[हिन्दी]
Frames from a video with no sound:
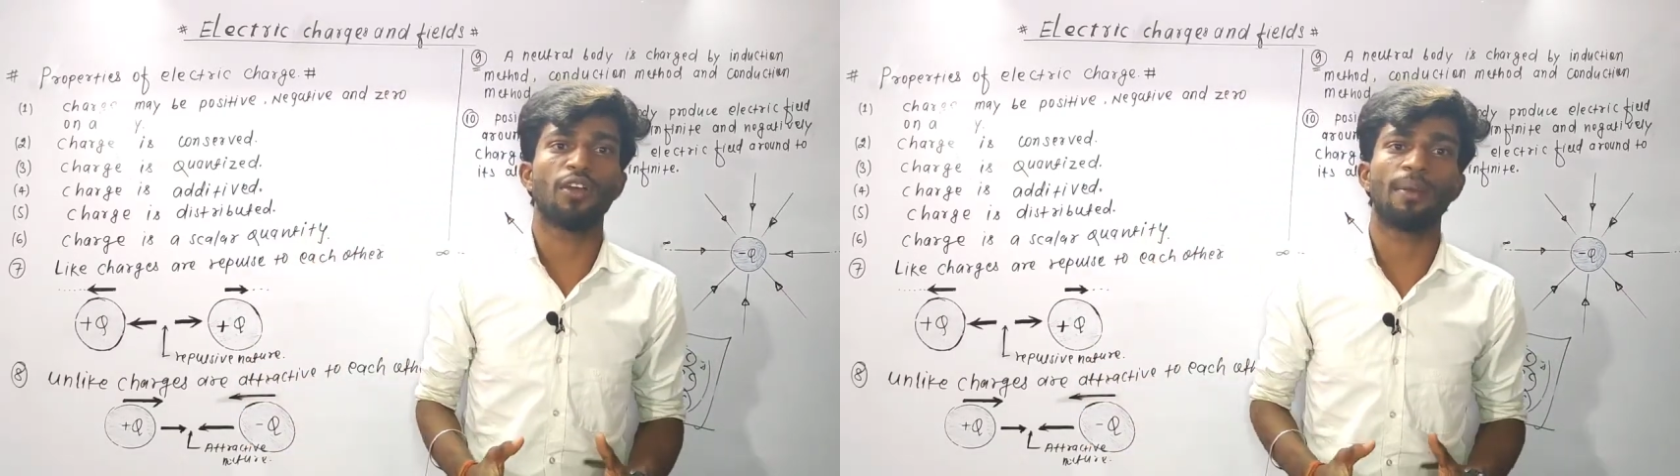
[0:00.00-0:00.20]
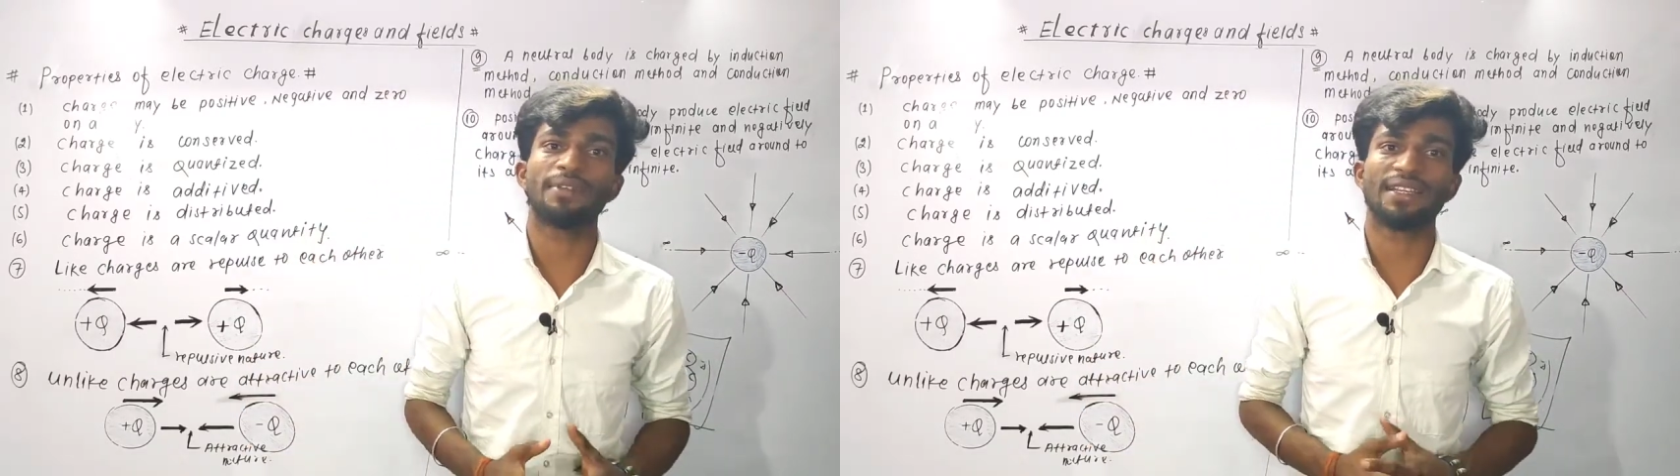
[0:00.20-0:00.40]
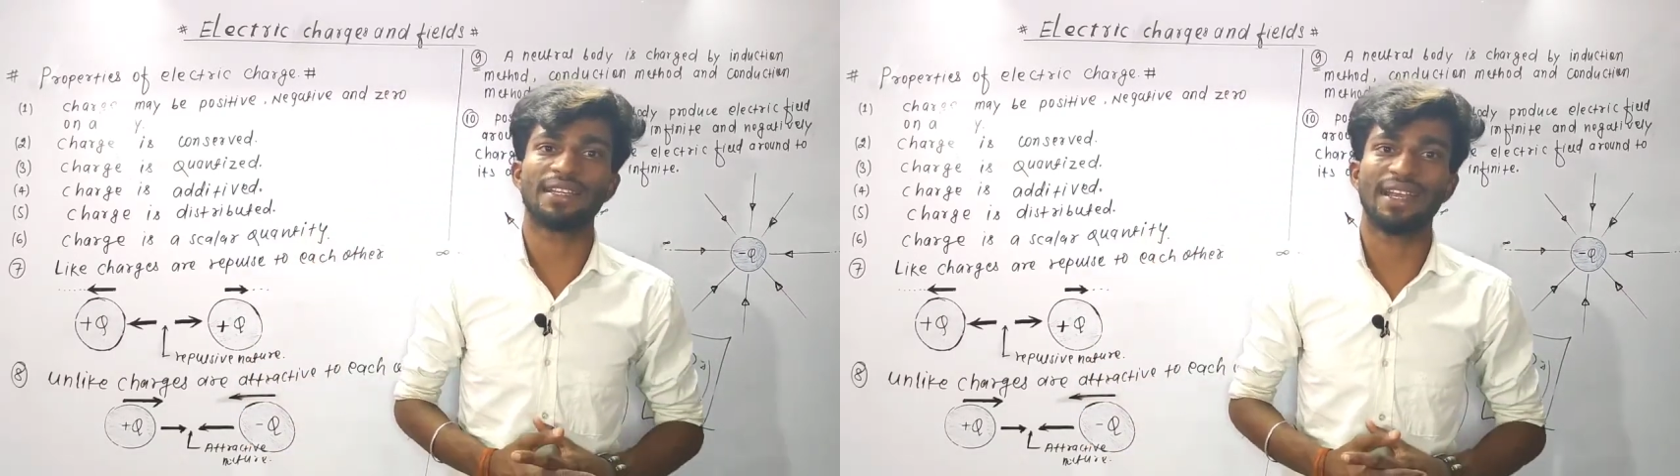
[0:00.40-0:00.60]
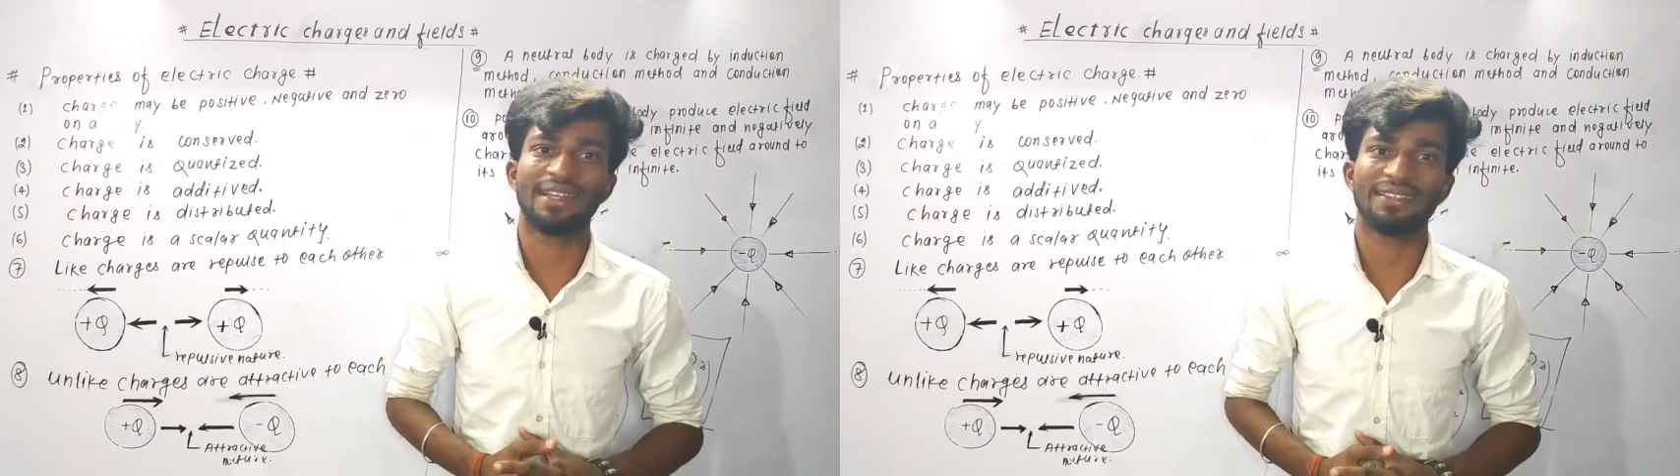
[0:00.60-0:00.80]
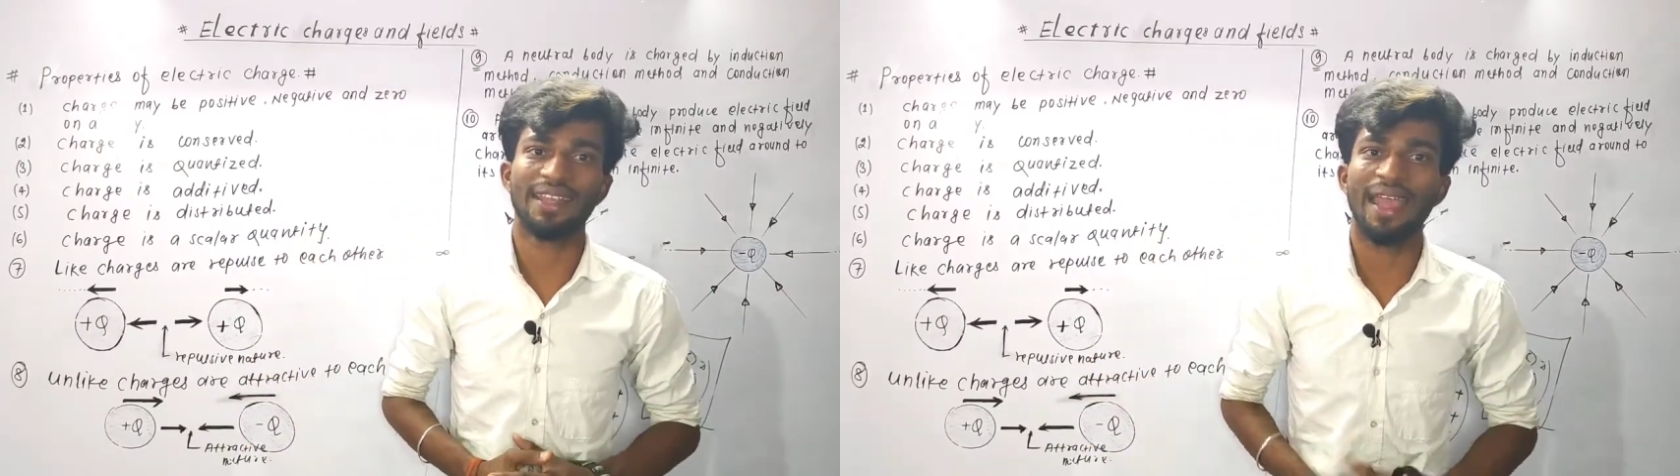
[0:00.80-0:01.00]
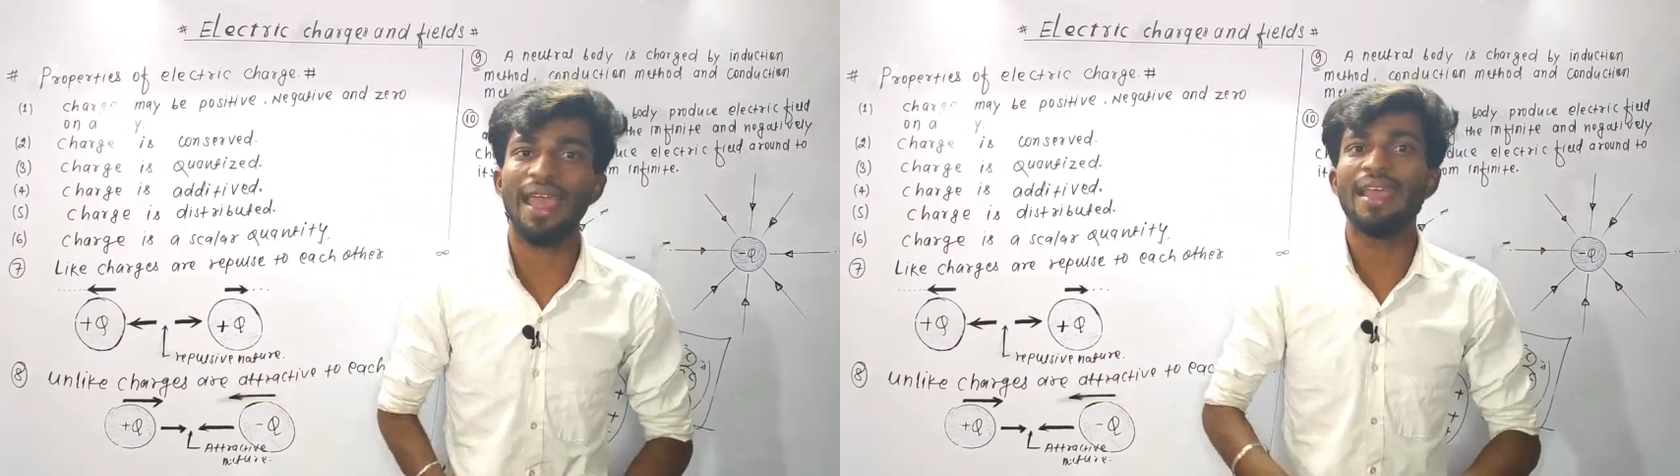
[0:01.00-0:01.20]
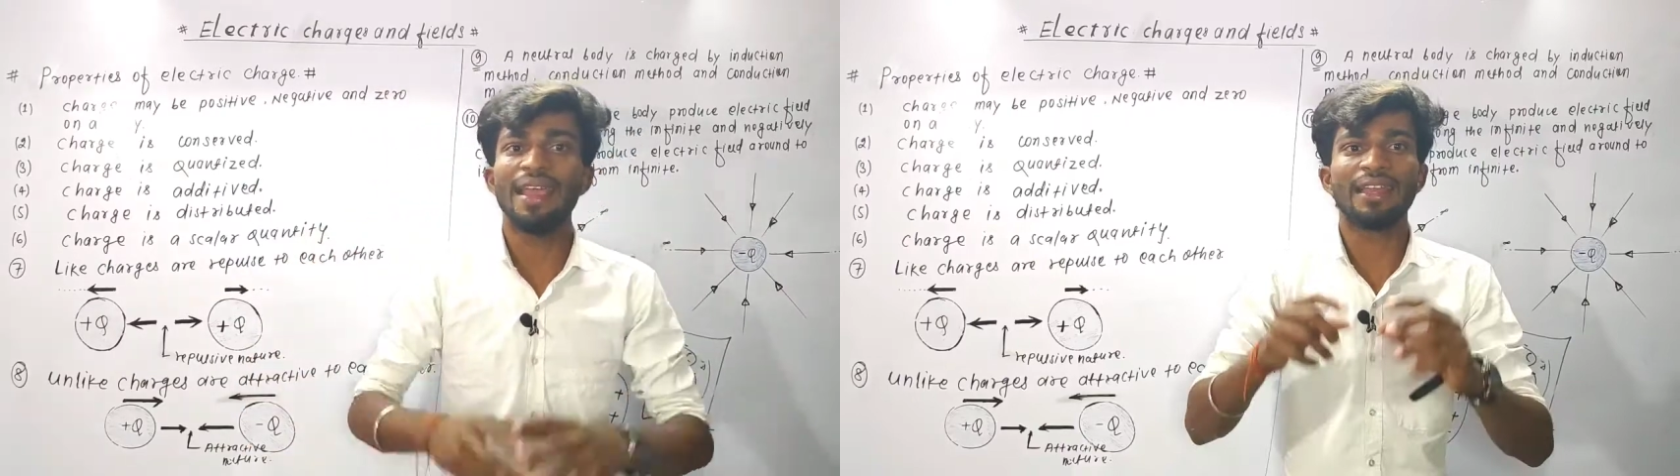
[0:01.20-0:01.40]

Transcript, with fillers: को हमेशा क्या करते हैं